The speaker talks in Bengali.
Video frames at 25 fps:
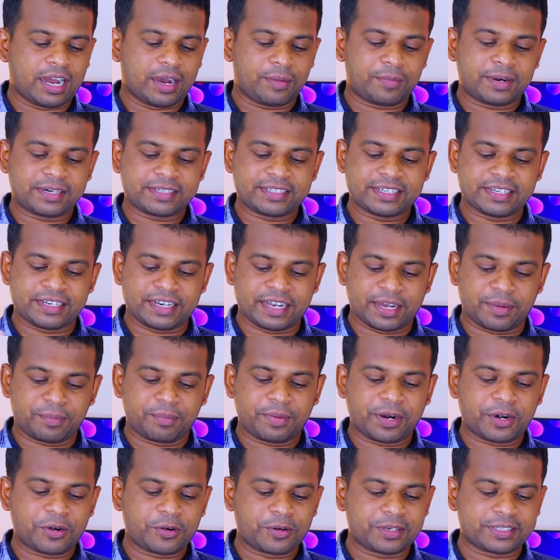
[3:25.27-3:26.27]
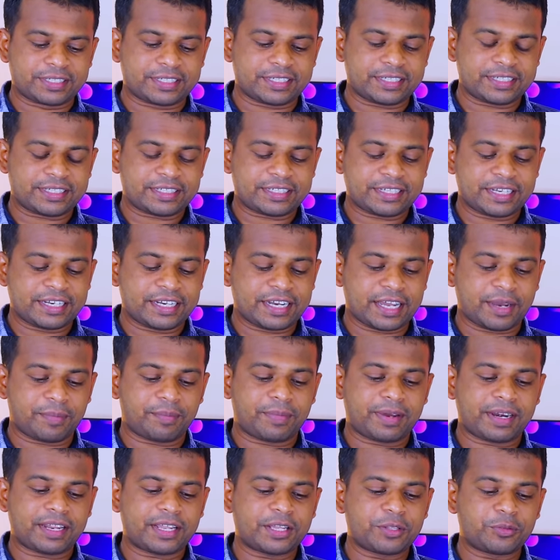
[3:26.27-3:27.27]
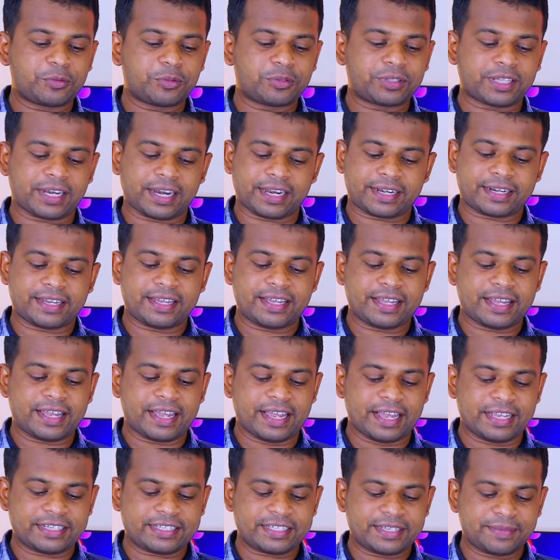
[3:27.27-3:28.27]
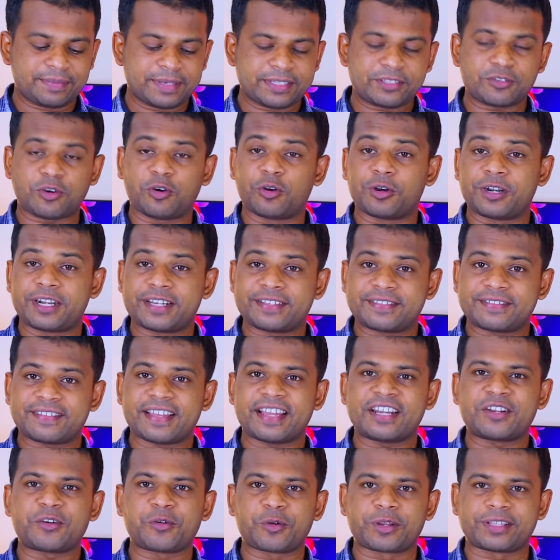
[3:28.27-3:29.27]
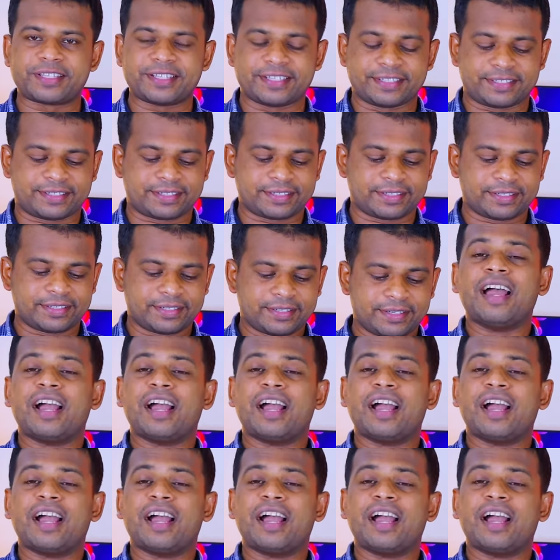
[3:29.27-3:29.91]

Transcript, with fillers: আমার যে নাম্বার রয়েছে সেই নাম্বারে কিন্তু তারা একটা এস এম এস অলরেডি সেন্ড করে দিয়েছে